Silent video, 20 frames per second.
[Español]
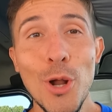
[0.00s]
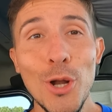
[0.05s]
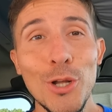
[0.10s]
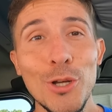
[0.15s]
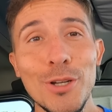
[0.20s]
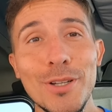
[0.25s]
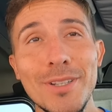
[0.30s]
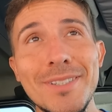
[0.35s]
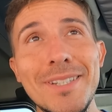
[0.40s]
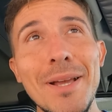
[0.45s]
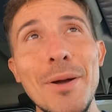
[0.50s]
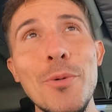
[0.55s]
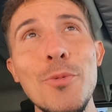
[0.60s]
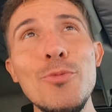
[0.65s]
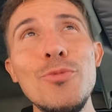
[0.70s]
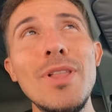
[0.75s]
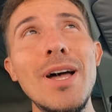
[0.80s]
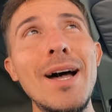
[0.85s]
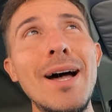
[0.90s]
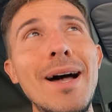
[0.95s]
bueno,
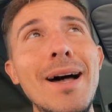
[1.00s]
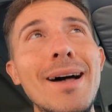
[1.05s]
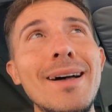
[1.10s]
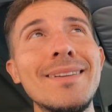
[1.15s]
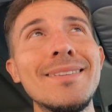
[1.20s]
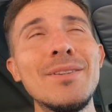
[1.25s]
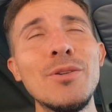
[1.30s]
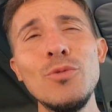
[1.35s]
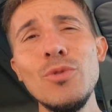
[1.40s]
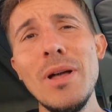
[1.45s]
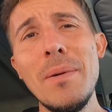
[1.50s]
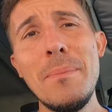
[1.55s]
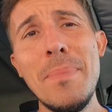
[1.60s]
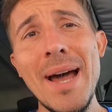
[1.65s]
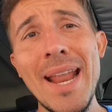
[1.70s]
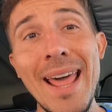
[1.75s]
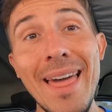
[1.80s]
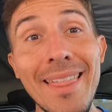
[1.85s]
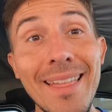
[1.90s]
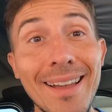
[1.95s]
segunda, segunda
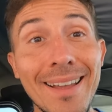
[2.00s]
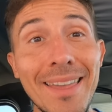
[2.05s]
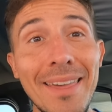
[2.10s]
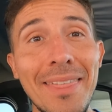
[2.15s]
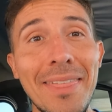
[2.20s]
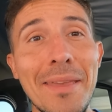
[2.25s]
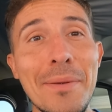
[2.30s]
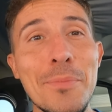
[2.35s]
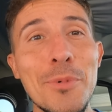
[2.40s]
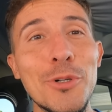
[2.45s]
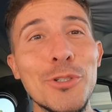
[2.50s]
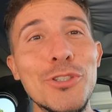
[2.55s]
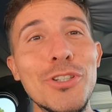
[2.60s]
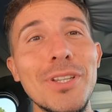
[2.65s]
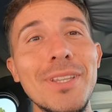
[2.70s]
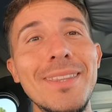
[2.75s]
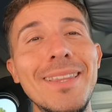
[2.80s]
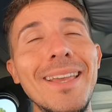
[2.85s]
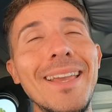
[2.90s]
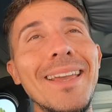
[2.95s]
parada que hacemos
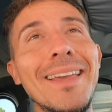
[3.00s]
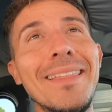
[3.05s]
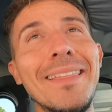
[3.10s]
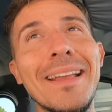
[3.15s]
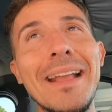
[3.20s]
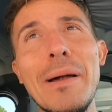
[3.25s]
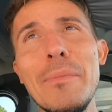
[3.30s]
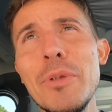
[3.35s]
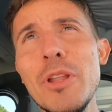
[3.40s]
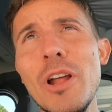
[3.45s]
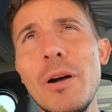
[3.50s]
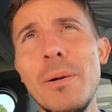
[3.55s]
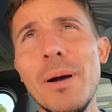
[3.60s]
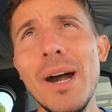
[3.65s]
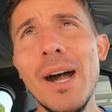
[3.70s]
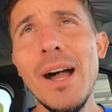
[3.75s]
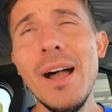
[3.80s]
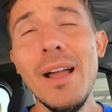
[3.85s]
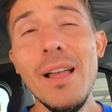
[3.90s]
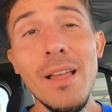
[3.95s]
de, camino a
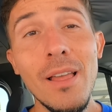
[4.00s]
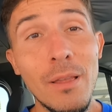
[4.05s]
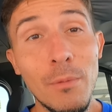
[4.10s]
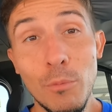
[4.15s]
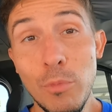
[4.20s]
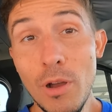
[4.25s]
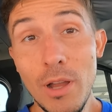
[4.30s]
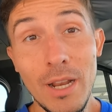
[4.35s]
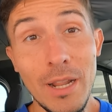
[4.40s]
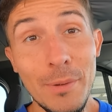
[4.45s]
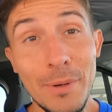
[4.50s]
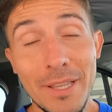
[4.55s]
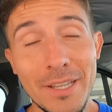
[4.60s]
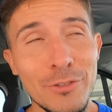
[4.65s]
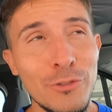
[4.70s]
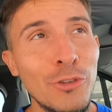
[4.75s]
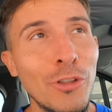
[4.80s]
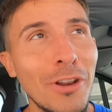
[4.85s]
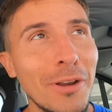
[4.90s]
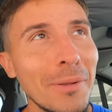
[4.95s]
Bagá. la verdad
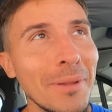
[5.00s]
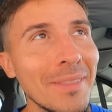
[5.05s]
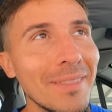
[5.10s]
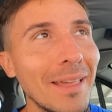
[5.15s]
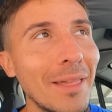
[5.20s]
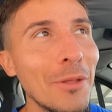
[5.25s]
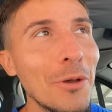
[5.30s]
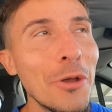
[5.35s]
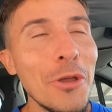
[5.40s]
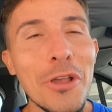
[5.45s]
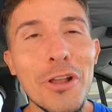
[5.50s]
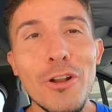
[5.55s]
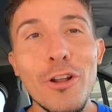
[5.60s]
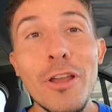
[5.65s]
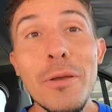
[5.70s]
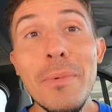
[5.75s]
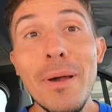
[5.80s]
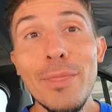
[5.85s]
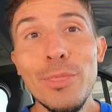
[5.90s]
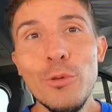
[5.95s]
que estoy reventado,
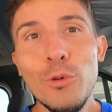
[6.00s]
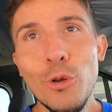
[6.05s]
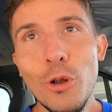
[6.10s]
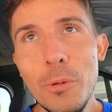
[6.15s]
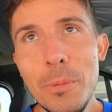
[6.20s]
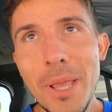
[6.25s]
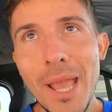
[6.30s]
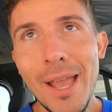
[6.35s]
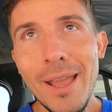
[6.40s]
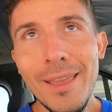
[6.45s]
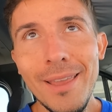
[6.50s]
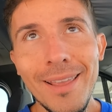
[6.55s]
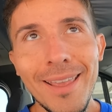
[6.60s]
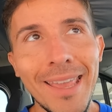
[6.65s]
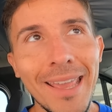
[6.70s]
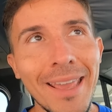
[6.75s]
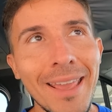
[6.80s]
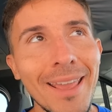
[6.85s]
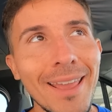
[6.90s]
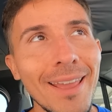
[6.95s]
creo que más duro el viaje
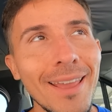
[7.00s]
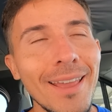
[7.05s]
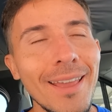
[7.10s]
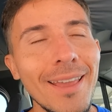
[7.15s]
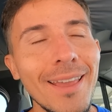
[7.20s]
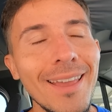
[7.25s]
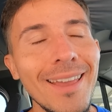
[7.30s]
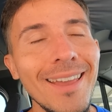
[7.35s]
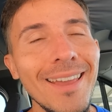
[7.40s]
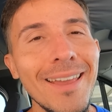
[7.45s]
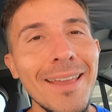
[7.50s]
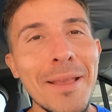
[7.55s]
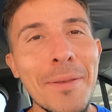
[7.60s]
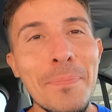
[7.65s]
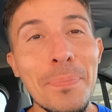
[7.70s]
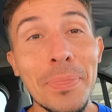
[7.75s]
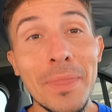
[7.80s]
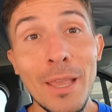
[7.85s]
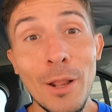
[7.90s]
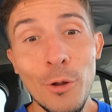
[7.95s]
que,
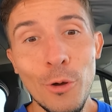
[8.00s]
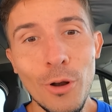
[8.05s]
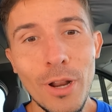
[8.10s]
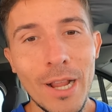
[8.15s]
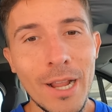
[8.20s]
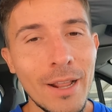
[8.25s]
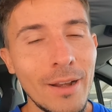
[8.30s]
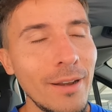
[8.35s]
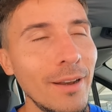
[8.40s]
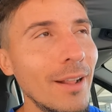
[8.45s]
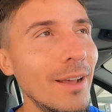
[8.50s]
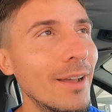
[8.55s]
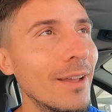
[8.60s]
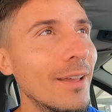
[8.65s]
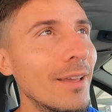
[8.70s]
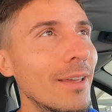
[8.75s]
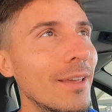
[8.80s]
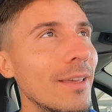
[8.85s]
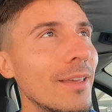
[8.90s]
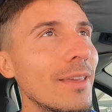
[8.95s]
que luego la carrera,
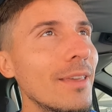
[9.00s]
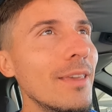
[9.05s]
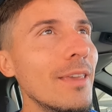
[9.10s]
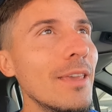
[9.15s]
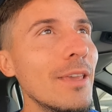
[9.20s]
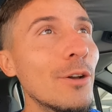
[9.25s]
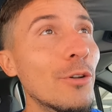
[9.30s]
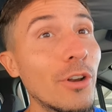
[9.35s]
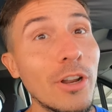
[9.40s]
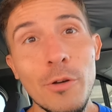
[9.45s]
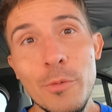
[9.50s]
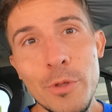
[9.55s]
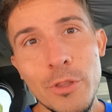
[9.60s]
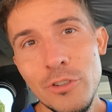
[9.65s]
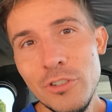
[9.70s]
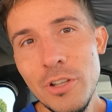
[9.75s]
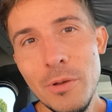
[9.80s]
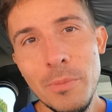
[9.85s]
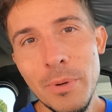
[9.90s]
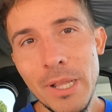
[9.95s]
y os
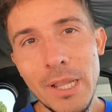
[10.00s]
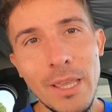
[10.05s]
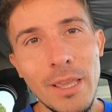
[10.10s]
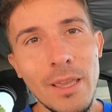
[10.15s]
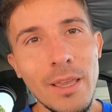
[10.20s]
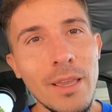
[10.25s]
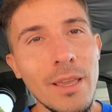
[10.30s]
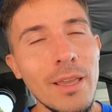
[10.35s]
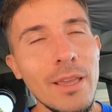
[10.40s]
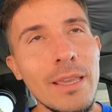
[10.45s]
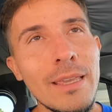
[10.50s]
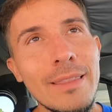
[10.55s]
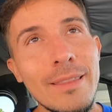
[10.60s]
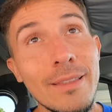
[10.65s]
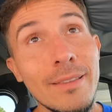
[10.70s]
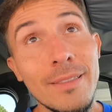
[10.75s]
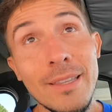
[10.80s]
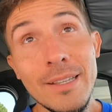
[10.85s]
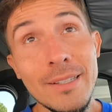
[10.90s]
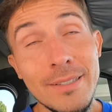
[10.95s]
recomiendo siempre que
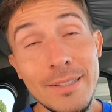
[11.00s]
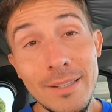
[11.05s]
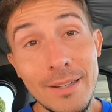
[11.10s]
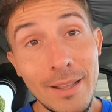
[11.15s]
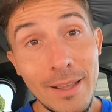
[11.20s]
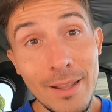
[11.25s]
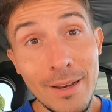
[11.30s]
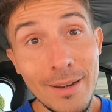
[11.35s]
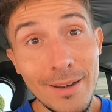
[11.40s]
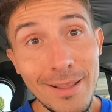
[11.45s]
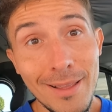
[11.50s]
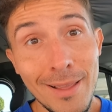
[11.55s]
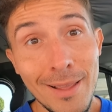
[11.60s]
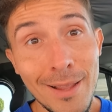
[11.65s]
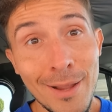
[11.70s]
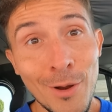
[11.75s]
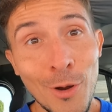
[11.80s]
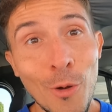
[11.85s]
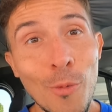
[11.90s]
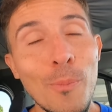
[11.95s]
intentéis ir en,
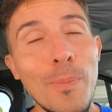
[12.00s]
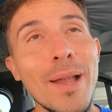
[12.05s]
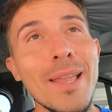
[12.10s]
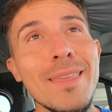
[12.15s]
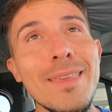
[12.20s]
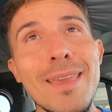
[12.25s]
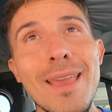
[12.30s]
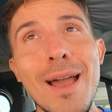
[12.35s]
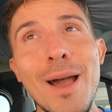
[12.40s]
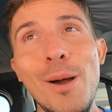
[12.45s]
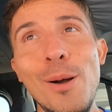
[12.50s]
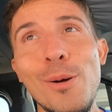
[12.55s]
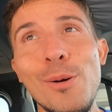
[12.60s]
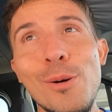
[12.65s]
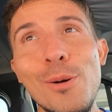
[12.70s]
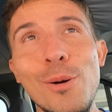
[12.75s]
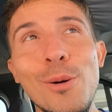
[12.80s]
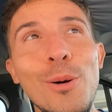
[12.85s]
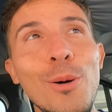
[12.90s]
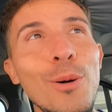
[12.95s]
compañía
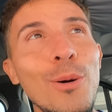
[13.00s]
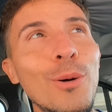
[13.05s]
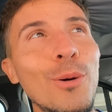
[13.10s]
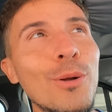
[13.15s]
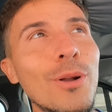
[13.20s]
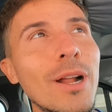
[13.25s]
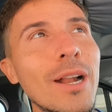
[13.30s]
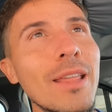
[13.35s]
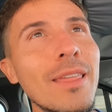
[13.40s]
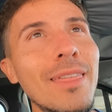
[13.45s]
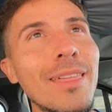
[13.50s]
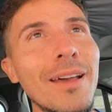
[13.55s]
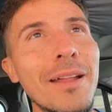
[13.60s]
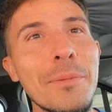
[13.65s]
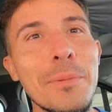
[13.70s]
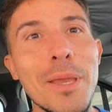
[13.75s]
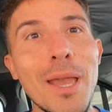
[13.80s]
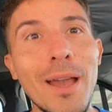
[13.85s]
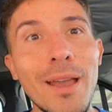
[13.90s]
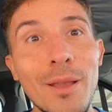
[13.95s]
o,
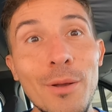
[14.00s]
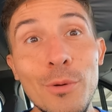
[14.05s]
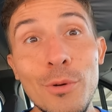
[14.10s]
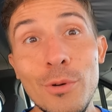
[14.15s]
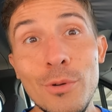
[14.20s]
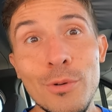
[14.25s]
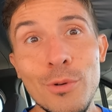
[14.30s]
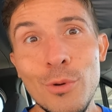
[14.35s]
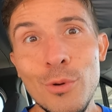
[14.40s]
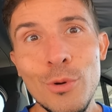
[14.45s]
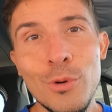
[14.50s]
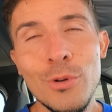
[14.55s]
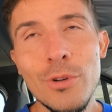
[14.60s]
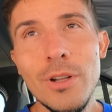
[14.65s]
organizar viaje con,